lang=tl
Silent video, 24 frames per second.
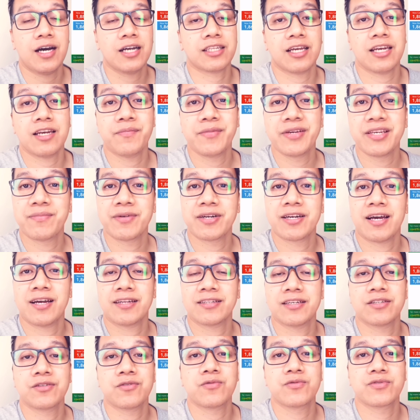At alamin naman
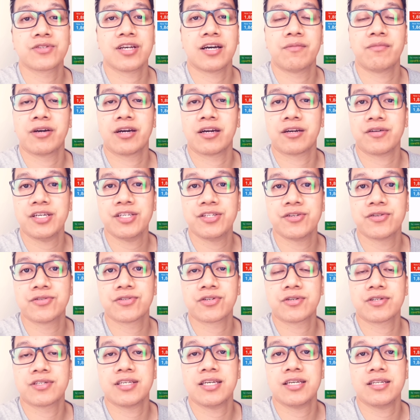natin kung sa mga
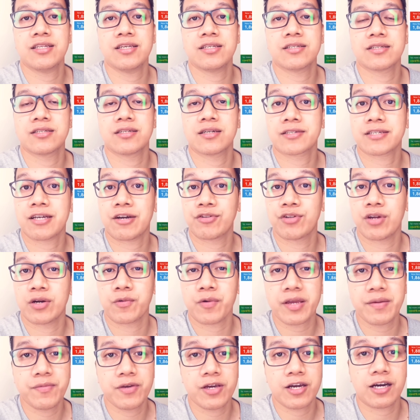regions or cities ng Saudi
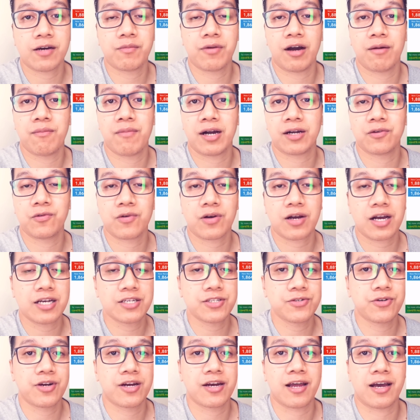Arabia ang mga bagong
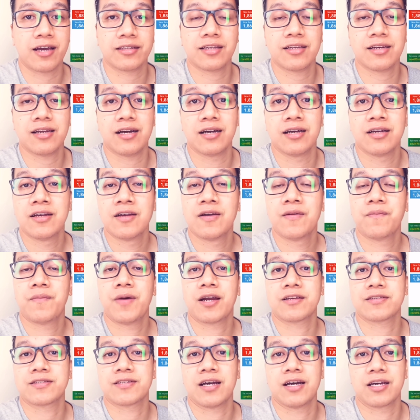kaso na naitala
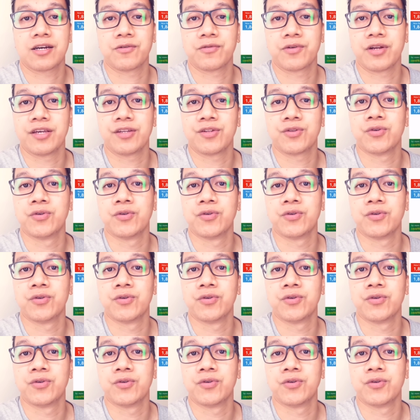para sa araw na